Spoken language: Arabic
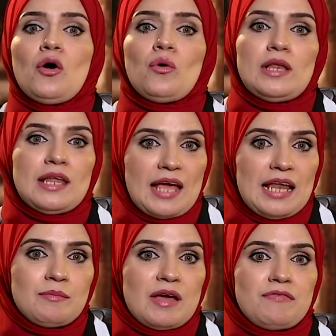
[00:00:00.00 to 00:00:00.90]
كل
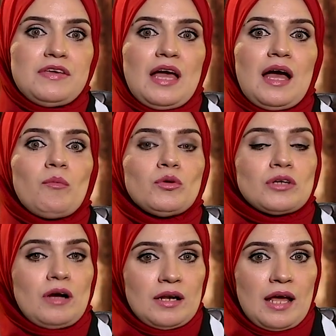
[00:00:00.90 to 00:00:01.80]
كلمة فيها
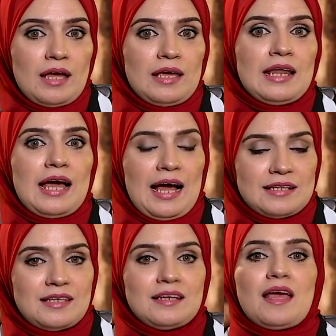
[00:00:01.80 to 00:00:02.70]
متقنة إلى
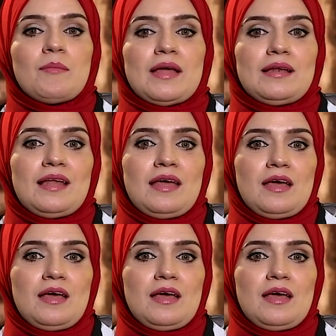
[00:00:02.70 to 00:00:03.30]
حد الكمال